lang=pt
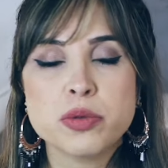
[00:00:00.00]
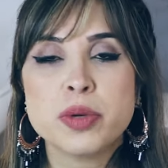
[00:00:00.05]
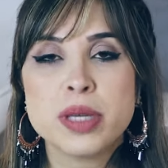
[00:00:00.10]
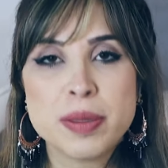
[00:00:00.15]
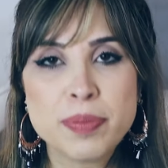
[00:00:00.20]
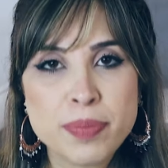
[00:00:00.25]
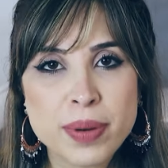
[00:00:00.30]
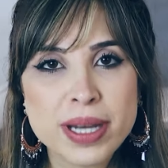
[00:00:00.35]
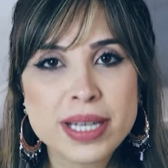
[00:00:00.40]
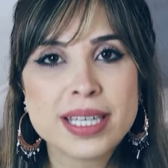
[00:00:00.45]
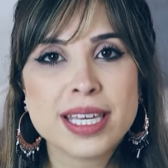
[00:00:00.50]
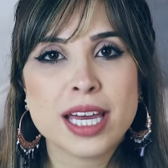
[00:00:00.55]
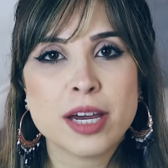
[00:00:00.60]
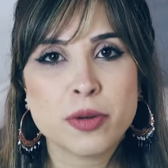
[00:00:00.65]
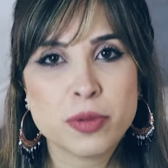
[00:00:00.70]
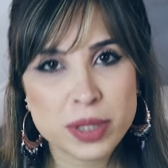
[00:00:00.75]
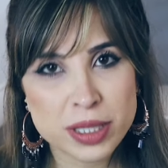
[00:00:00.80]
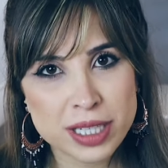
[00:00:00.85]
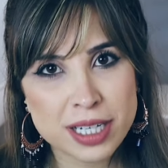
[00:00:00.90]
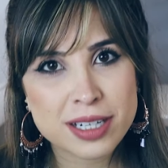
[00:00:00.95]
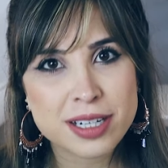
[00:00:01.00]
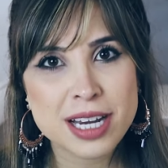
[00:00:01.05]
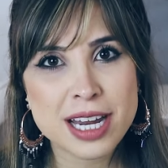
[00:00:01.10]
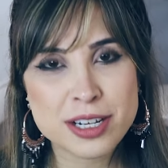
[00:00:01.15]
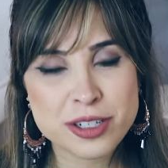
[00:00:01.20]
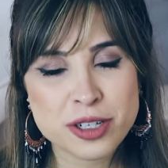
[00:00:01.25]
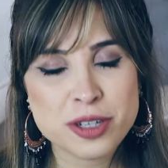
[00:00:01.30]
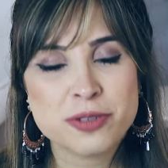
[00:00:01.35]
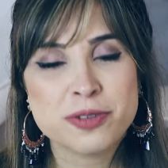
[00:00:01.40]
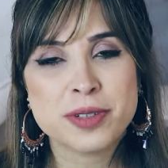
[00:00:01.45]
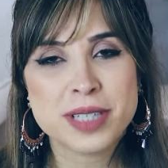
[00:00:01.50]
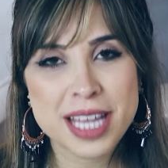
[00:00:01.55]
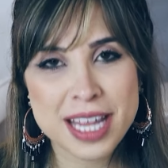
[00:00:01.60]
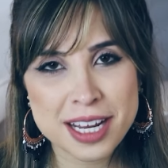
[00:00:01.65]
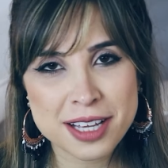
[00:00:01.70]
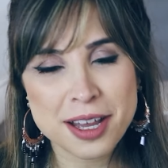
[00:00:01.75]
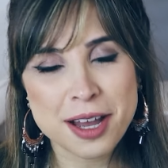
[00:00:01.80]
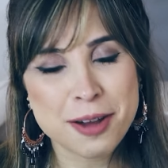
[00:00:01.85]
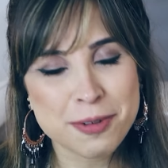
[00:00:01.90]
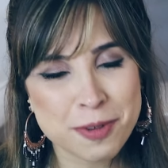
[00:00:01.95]
o IPA, que é o International
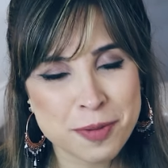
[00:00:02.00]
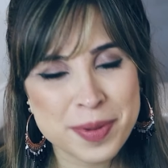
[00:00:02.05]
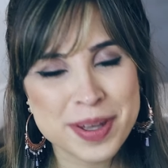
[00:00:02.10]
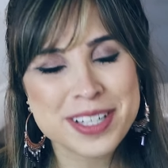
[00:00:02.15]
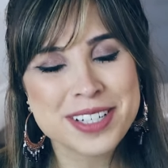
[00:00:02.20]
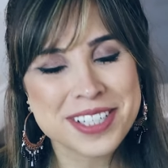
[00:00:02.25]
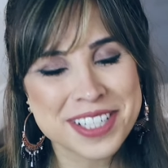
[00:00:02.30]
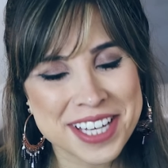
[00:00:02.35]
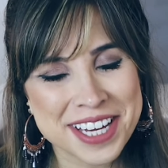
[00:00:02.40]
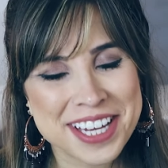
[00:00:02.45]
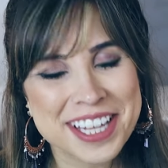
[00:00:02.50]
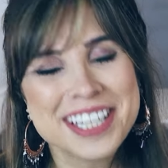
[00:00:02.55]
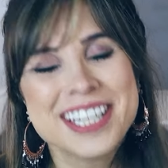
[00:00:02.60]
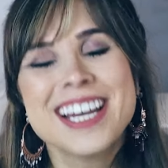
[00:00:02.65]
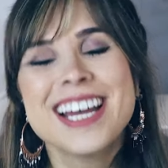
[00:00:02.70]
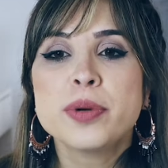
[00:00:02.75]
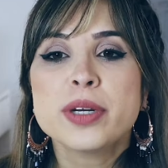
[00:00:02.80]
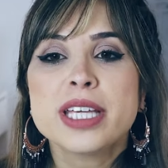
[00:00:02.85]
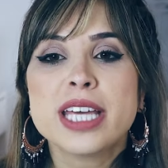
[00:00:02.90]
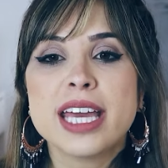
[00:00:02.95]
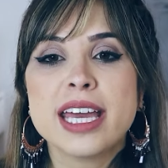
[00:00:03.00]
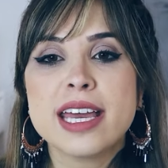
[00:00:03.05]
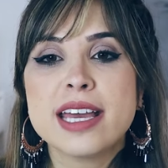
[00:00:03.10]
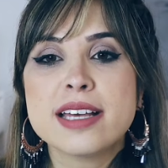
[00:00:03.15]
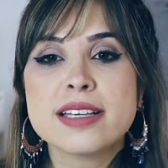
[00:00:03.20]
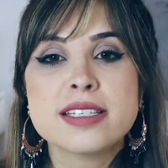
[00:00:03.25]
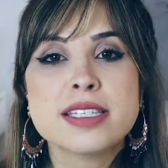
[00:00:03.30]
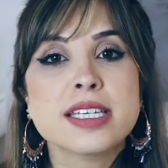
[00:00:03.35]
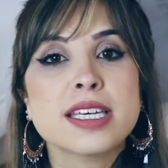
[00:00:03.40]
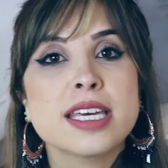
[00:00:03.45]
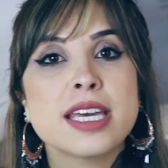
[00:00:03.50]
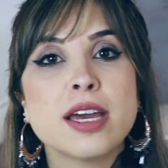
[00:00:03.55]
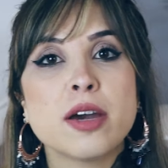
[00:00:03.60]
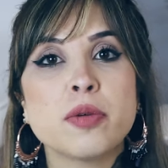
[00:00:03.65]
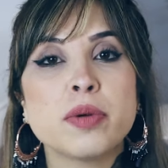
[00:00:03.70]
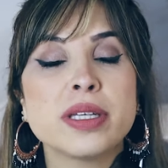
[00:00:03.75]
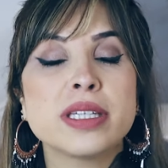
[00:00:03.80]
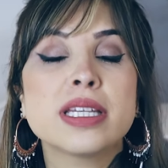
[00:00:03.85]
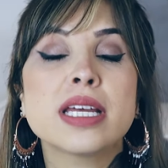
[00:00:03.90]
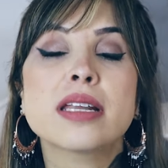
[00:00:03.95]
Phonetic Alphabet, again, porque é esse que é
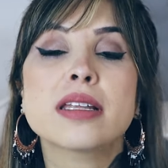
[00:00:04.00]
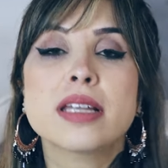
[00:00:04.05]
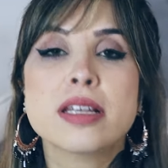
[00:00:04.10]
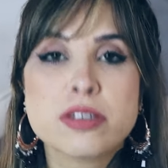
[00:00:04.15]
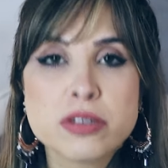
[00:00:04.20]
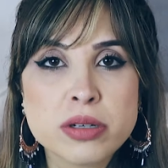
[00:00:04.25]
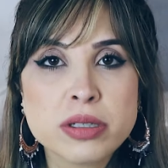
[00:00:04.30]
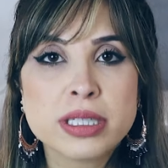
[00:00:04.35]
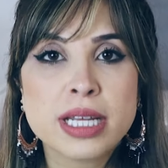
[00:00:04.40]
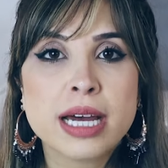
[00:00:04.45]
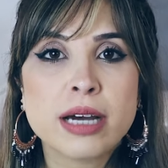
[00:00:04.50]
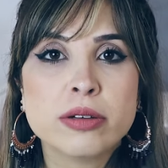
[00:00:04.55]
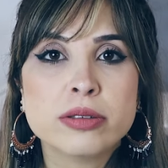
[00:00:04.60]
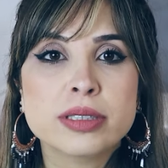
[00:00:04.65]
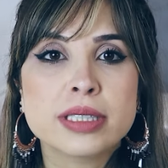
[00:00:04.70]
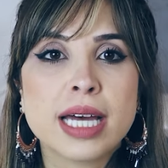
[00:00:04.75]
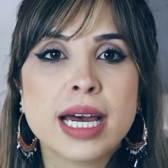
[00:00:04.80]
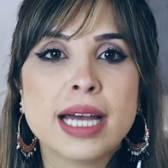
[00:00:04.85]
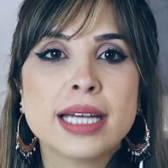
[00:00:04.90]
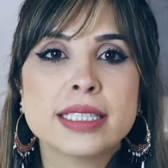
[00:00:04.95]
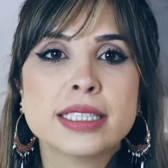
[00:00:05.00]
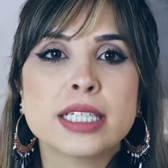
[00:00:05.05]
o internacional, tá?